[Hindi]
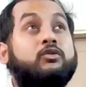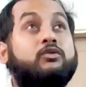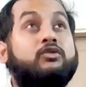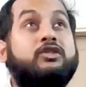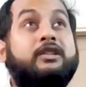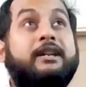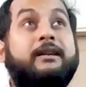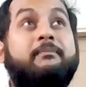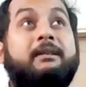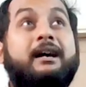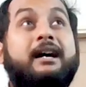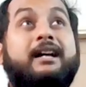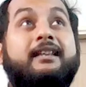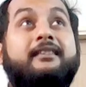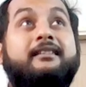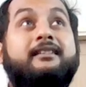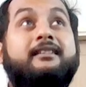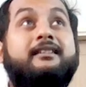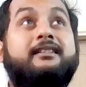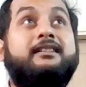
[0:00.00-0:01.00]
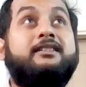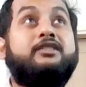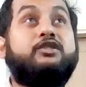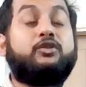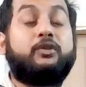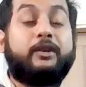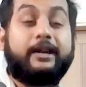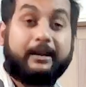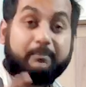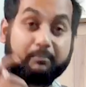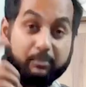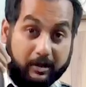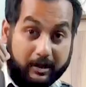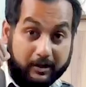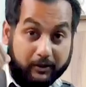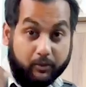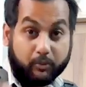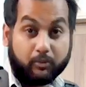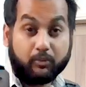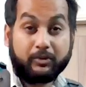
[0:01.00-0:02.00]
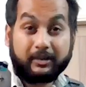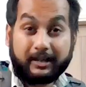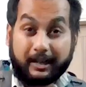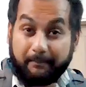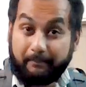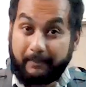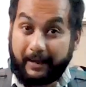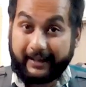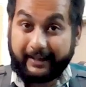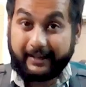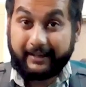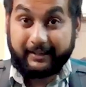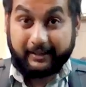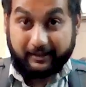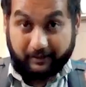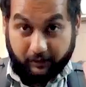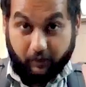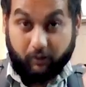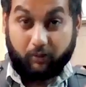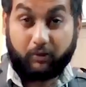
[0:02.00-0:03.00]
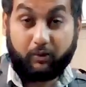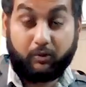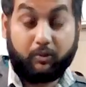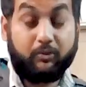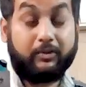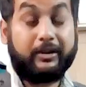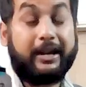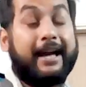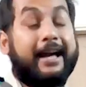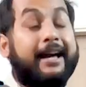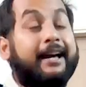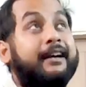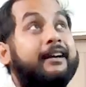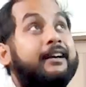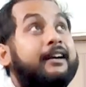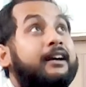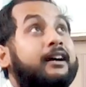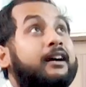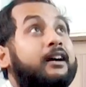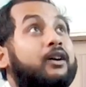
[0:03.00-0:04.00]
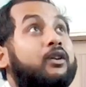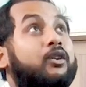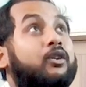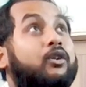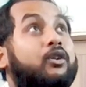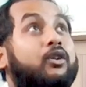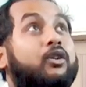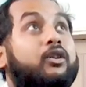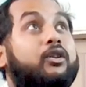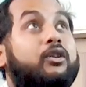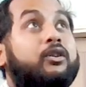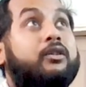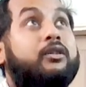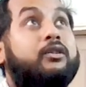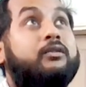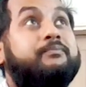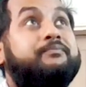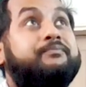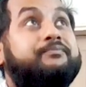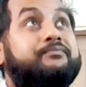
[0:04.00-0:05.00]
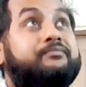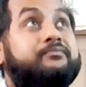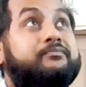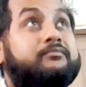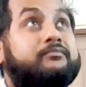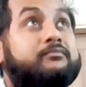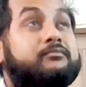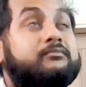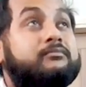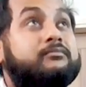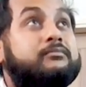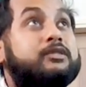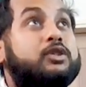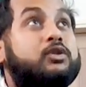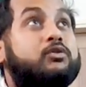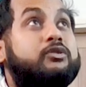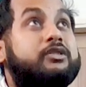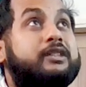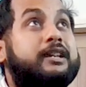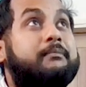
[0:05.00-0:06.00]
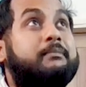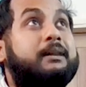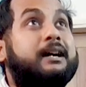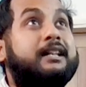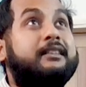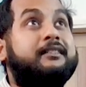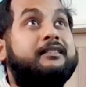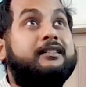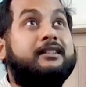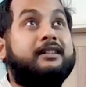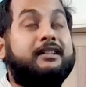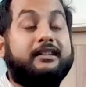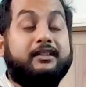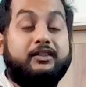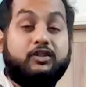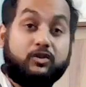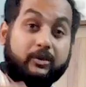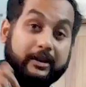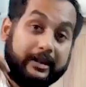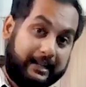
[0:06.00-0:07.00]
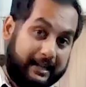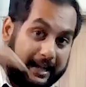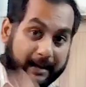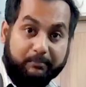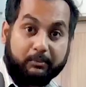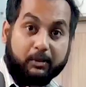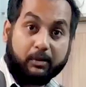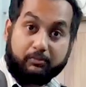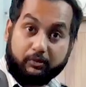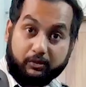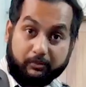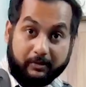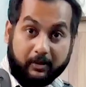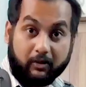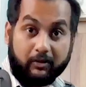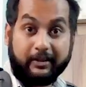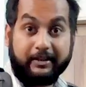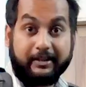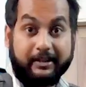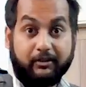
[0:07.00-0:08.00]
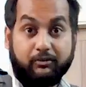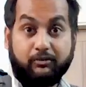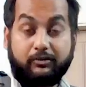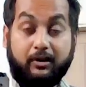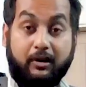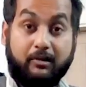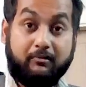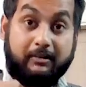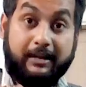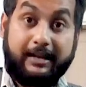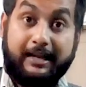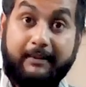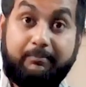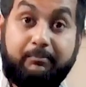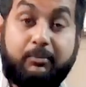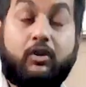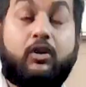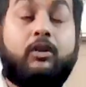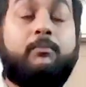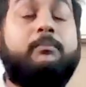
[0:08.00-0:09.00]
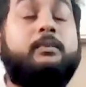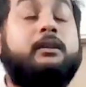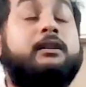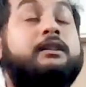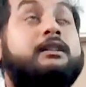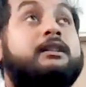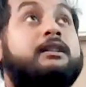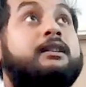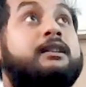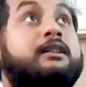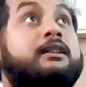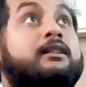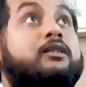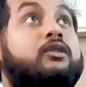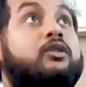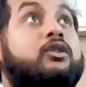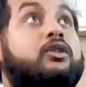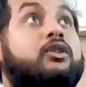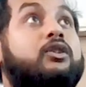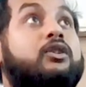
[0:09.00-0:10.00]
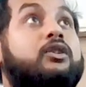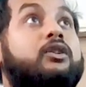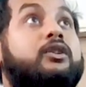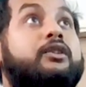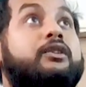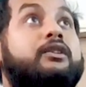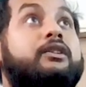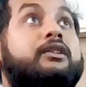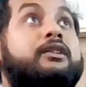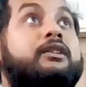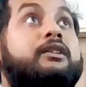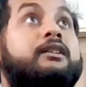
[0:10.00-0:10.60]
उसके बाद जो है पूरा ड्रोन का पैकेट जो ड्रोन है और उसके बाद जो है लैपटॉप उसमें ऑलरेडी घुसा हुआ है लैपटॉप और